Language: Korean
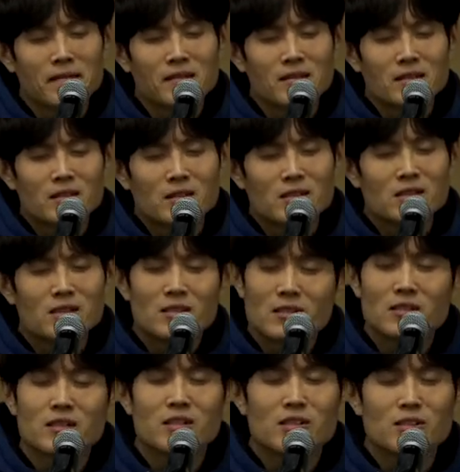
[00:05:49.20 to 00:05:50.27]

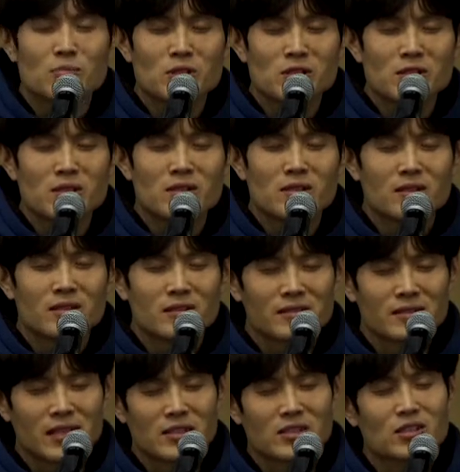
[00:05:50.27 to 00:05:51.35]
신실하심을 어,
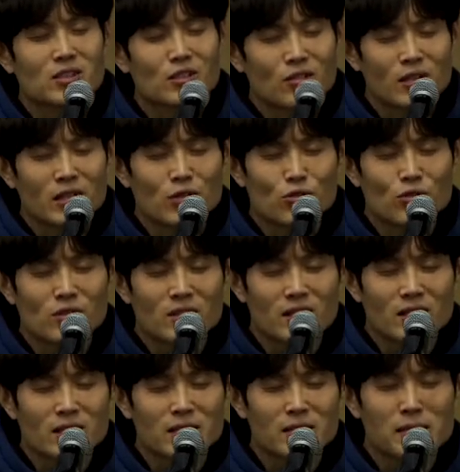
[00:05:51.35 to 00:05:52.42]
다시 기억할 수 있게
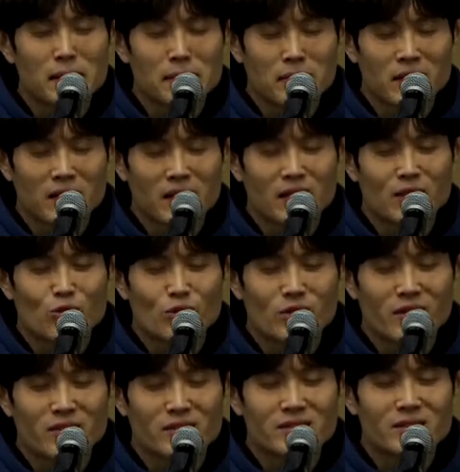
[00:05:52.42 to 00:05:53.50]
하나님 함께
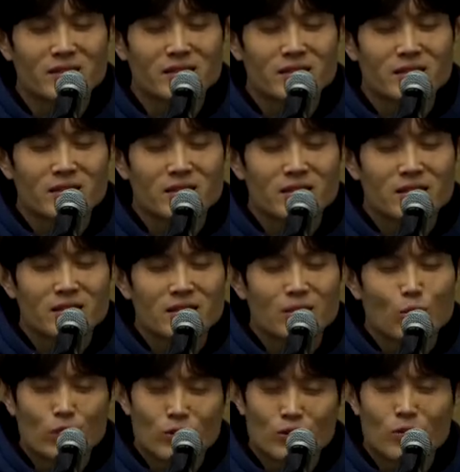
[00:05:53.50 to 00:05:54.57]
해주세요.
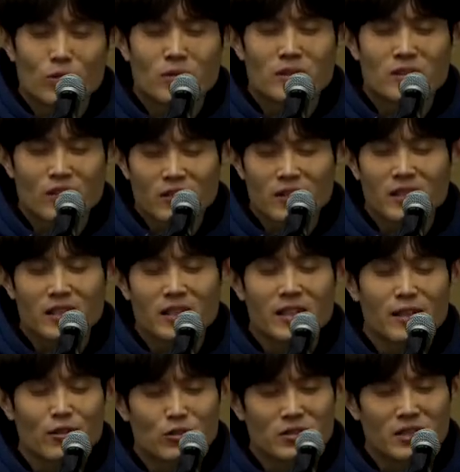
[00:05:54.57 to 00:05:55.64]
오늘도 그렇게 이
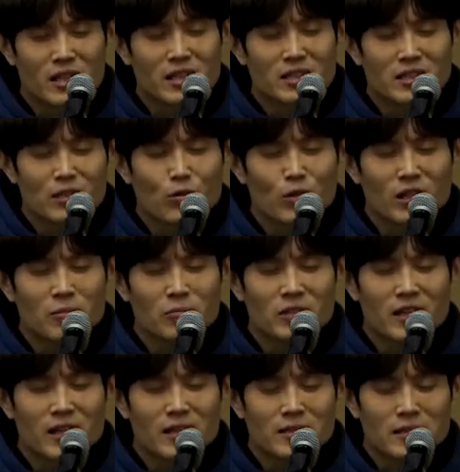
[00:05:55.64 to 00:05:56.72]
하루를 살아내길
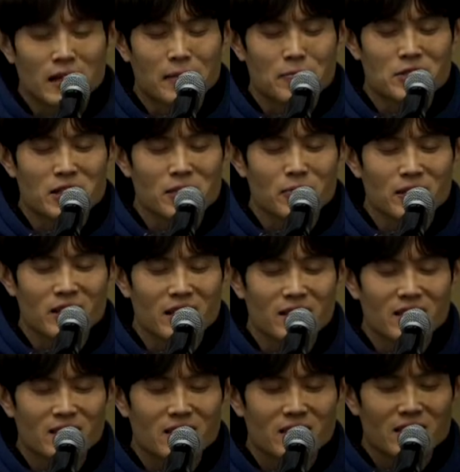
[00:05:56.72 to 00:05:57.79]
원합니다. 감사합니다.
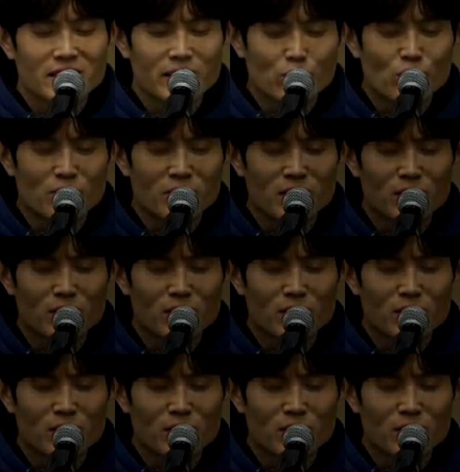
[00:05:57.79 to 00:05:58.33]
예수님의 이름으로